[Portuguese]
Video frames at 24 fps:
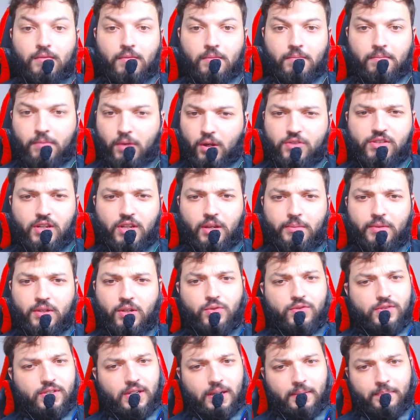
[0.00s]
Meus
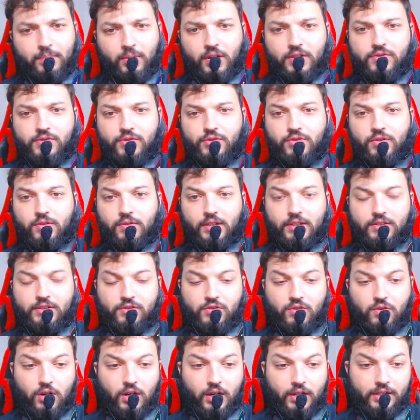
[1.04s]
amigos, após o jogo da
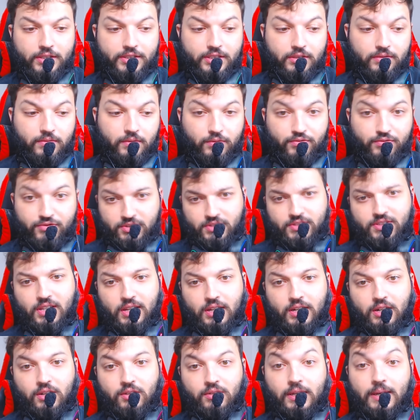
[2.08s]
Discord, o
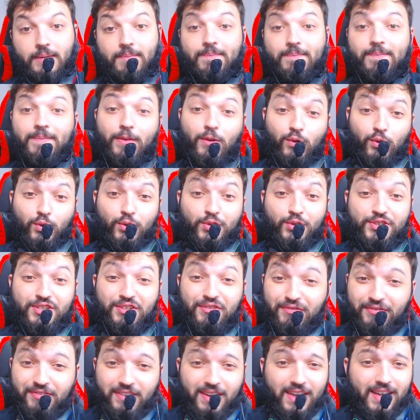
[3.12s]
Sincerão, né? Rolou
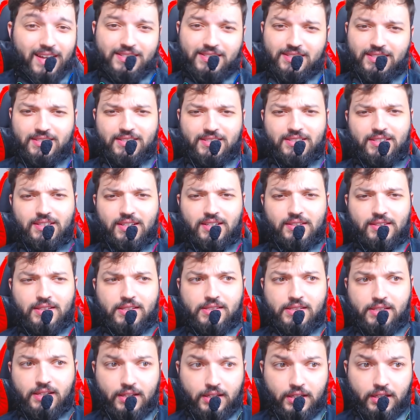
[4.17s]
diversas
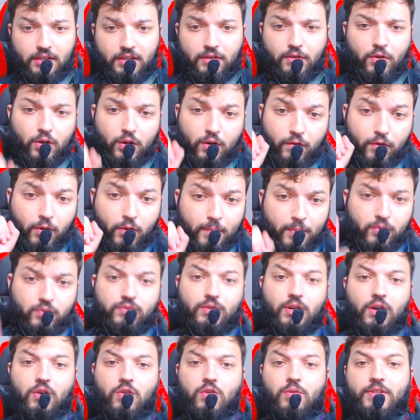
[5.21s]
tretas. E aí, eu, eu vou
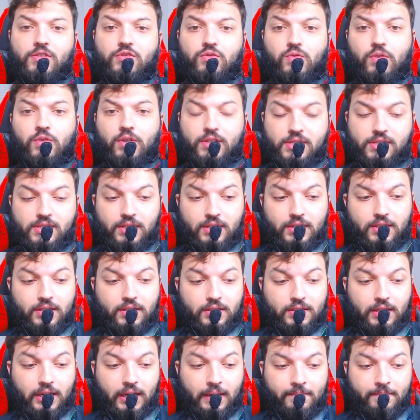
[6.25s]
pontuar algumas coisas
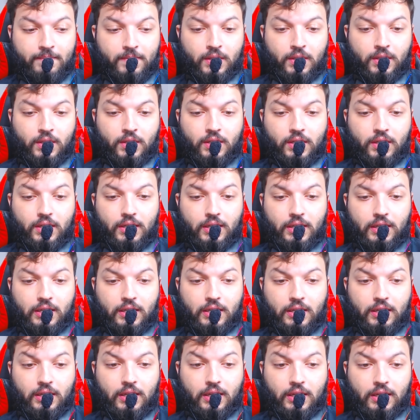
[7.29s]
aqui, tá?
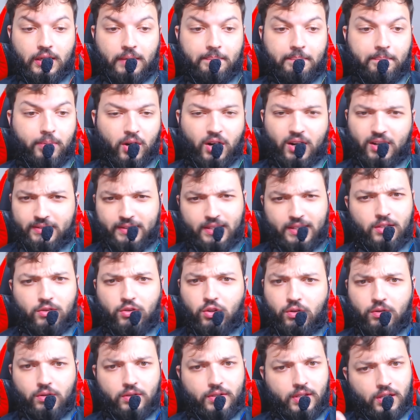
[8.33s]
É, quem,
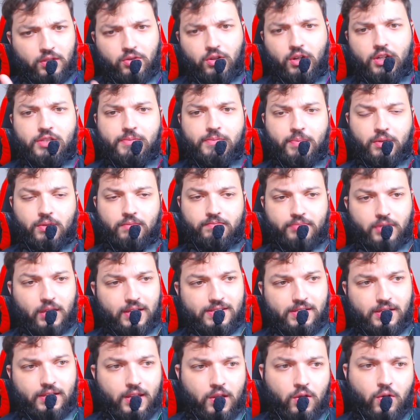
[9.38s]
to, quem torce pelo.
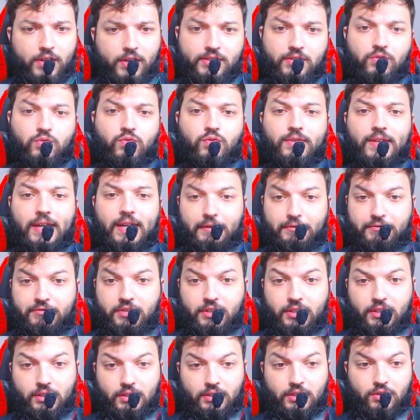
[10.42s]
Assim, quem gosta do
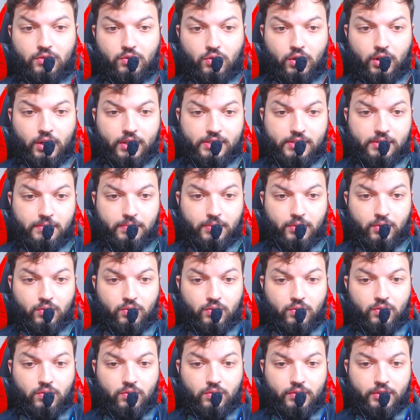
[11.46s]
Davi e torce
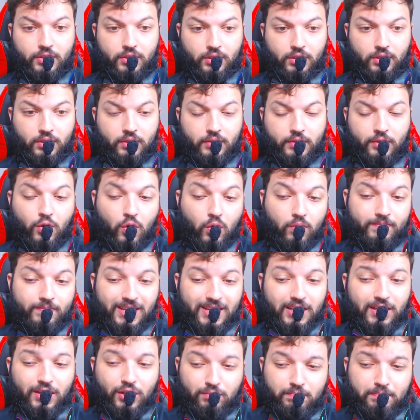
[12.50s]
pelo. E, e,
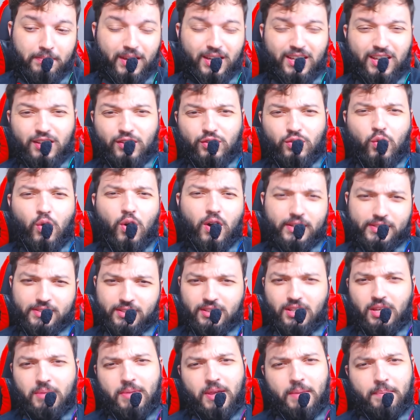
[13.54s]
e meio que torce
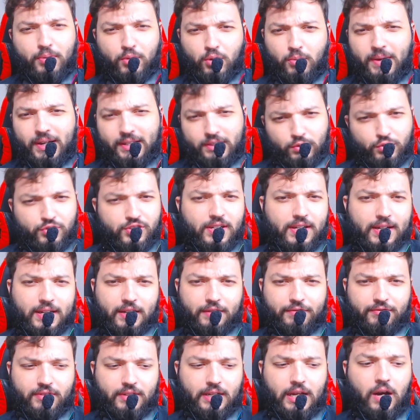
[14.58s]
também pelo Matheus chegar
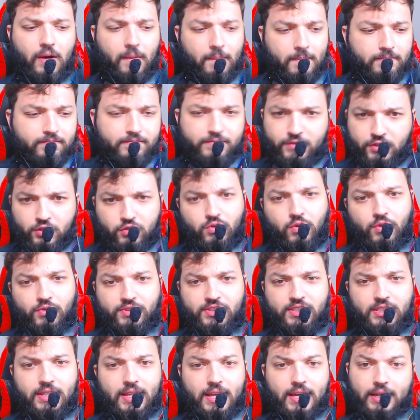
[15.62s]
na final,
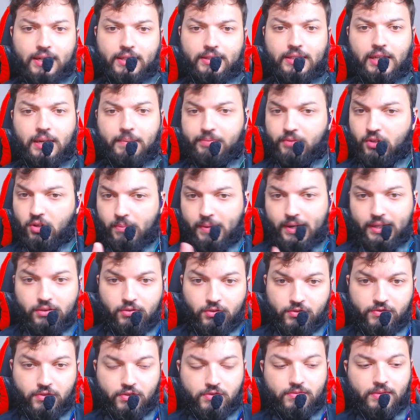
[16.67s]
desconsidera, tá? Porque o
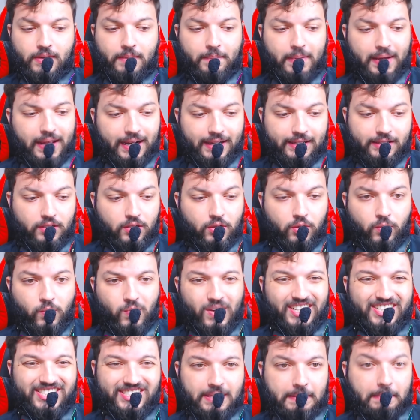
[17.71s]
Matheus fez uma parada que eu
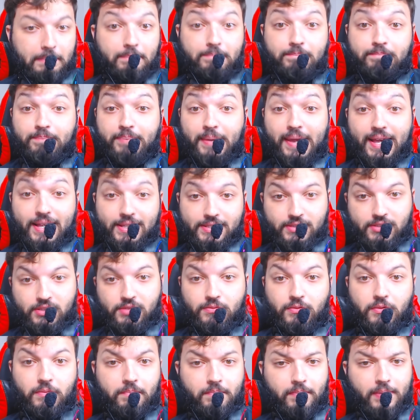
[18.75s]
achei
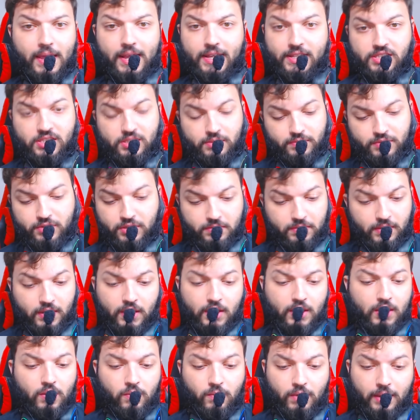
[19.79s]
péssimo, péssimo.
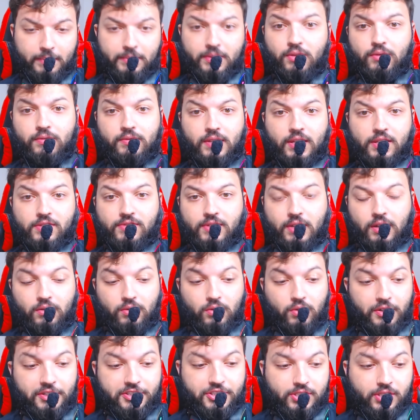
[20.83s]
Um amigo desse, quero
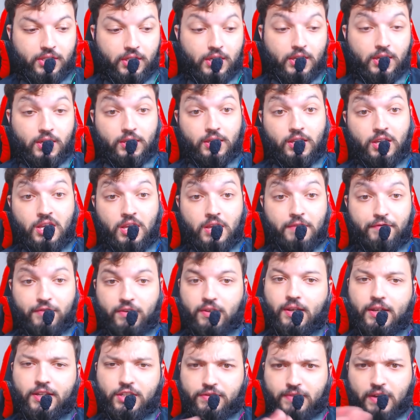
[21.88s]
longe. E,
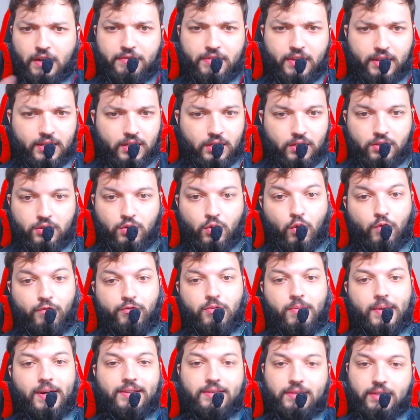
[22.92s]
enfim, a gente vai ver aqui que houve
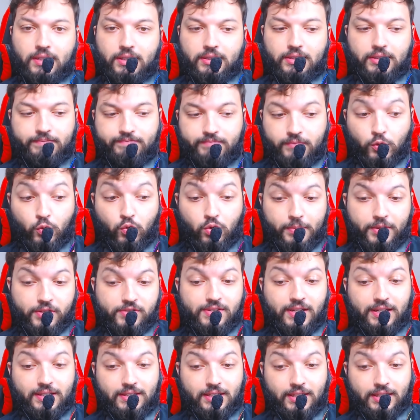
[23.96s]
uma treta, o começo
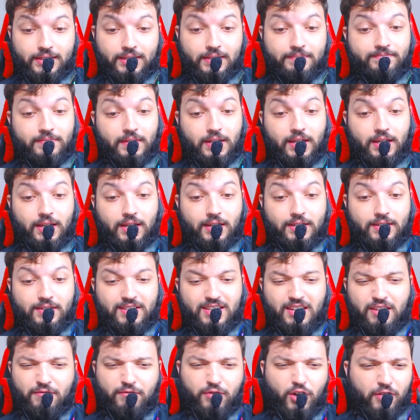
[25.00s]
da treta, é,
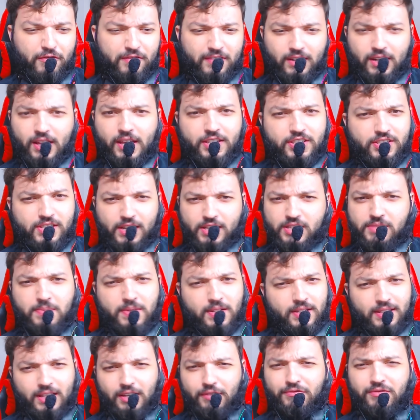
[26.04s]
que envolve Lady,
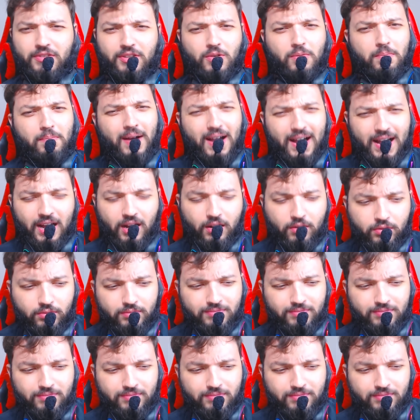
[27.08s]
Yasmin, Davi, um barraco